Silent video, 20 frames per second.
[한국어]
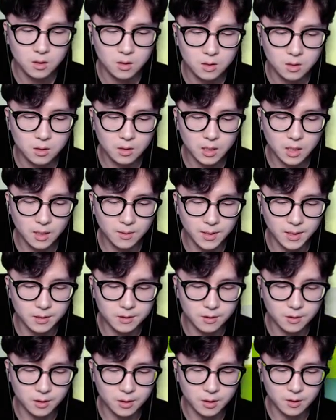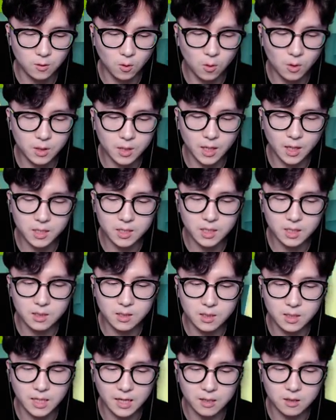그러니까 말이죠 이 로켓이
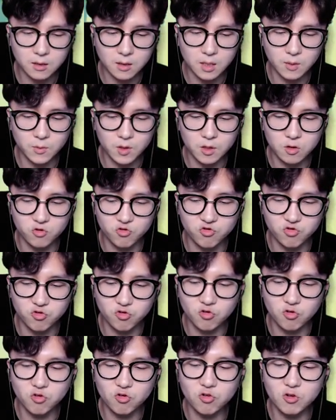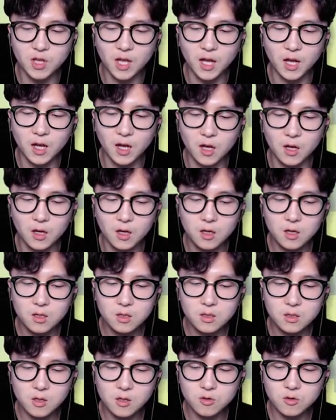있는 캐릭터라면 누구나
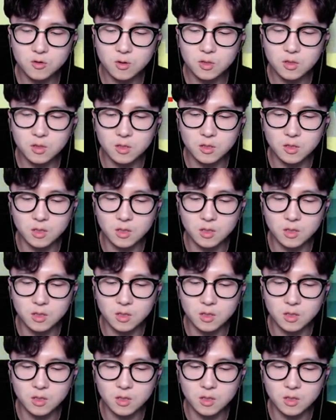쓸 수 있는 그런